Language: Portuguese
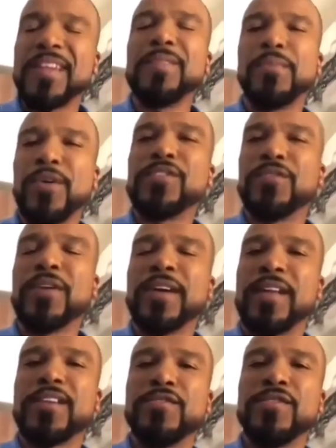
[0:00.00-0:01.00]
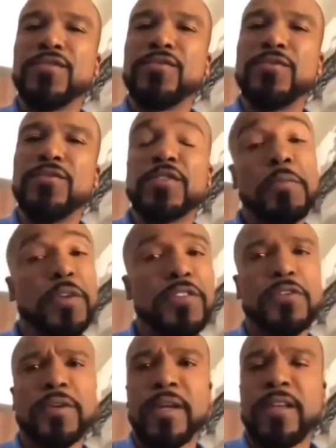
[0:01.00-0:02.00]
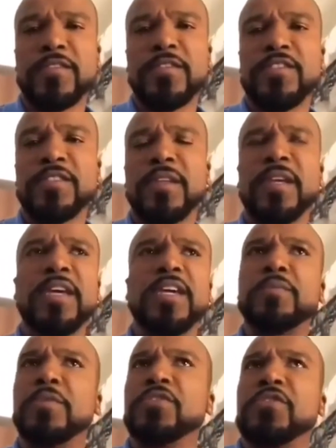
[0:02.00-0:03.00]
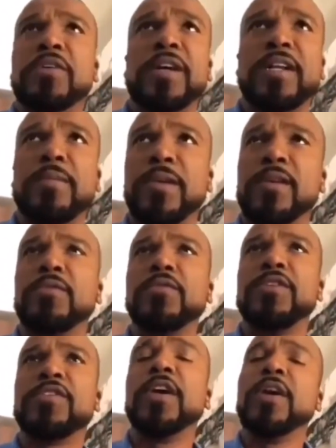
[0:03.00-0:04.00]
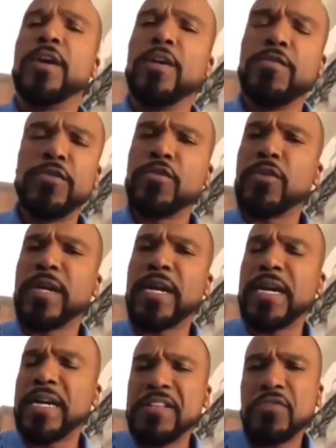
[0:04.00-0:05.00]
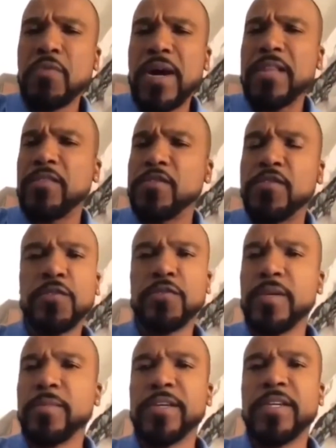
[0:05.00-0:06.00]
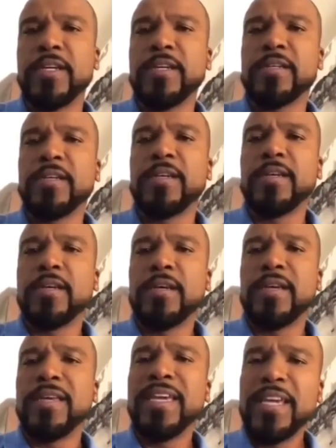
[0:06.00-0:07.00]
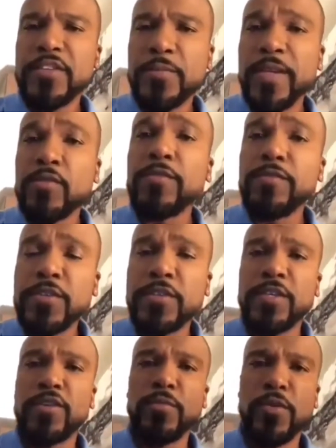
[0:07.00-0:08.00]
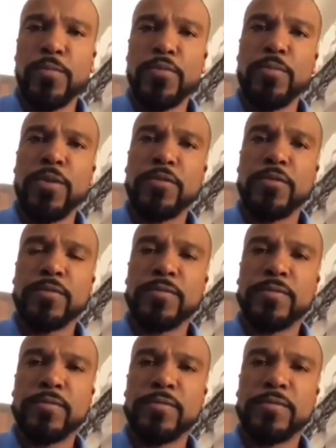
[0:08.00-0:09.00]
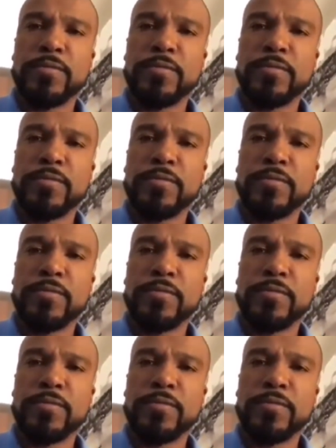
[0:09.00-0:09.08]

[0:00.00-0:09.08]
Ele pode tocar às 22, pode tocar às 23, pode tocar à meia-noite. Eu vou tocar às 4, 5 da manhã, em respeito a você, o meu público.